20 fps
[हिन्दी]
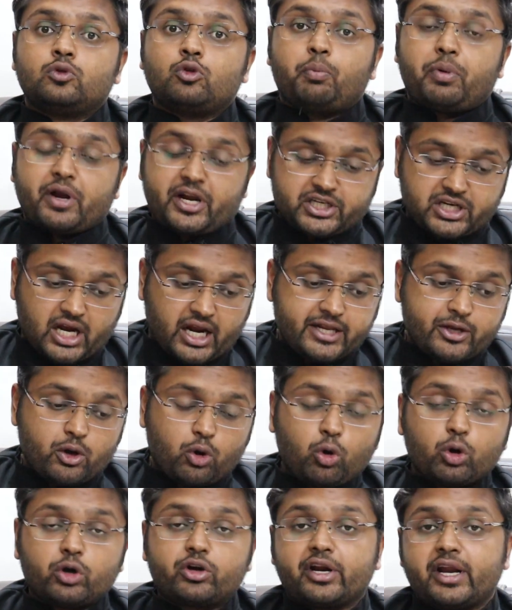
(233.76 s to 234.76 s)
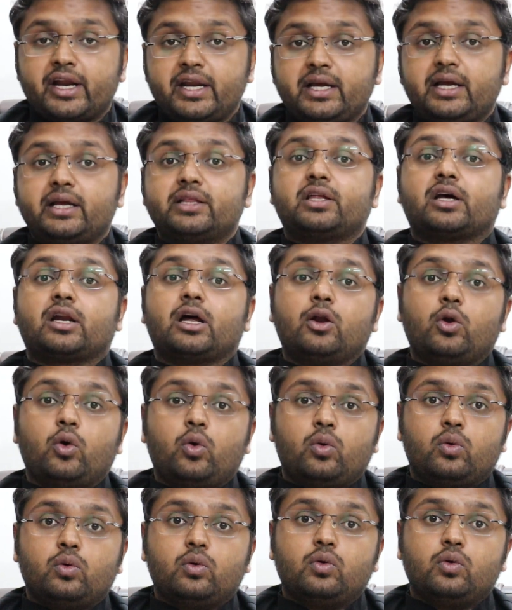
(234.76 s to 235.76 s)
तो परेशानियों को ट्रेनिंग की तरह
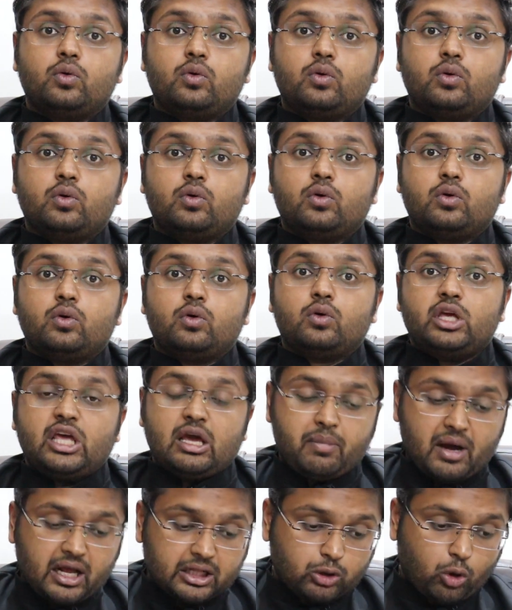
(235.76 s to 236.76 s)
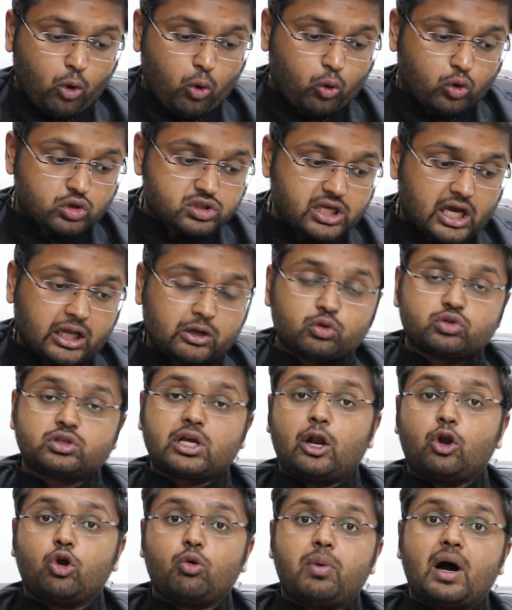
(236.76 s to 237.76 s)
लो ये बात लोगों को सालों
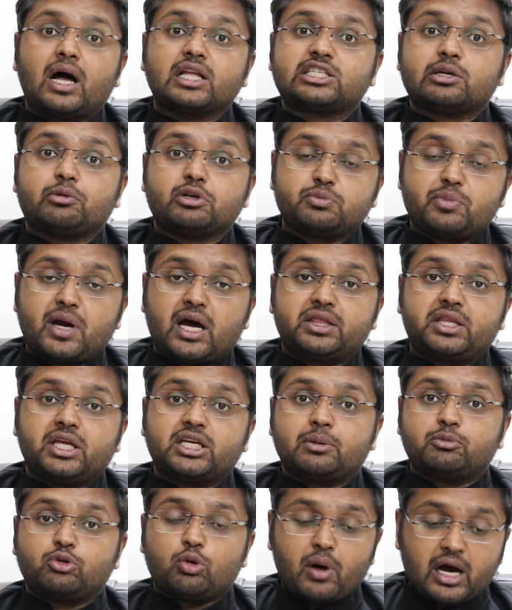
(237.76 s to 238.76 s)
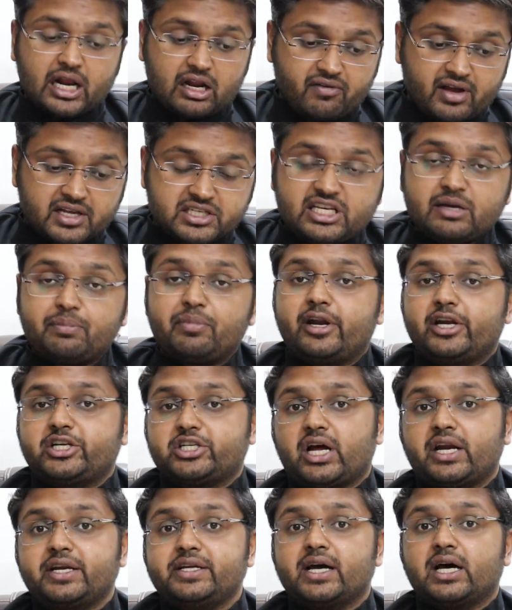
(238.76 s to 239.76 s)
सालों बाद समझ में आती है जब दोबारा वैसी ही
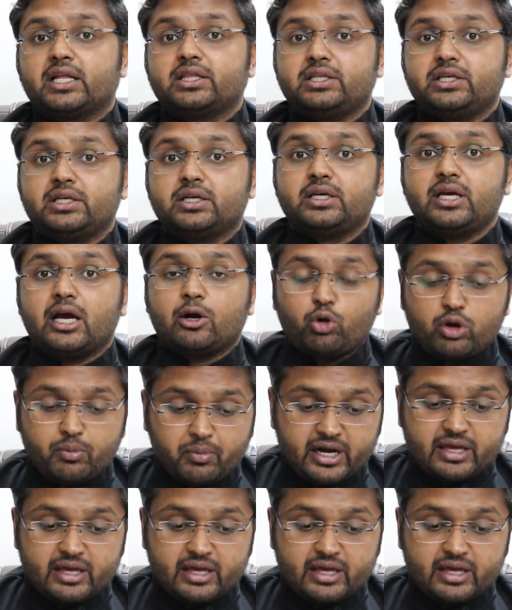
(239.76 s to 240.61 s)
परेशानी आती है या कोई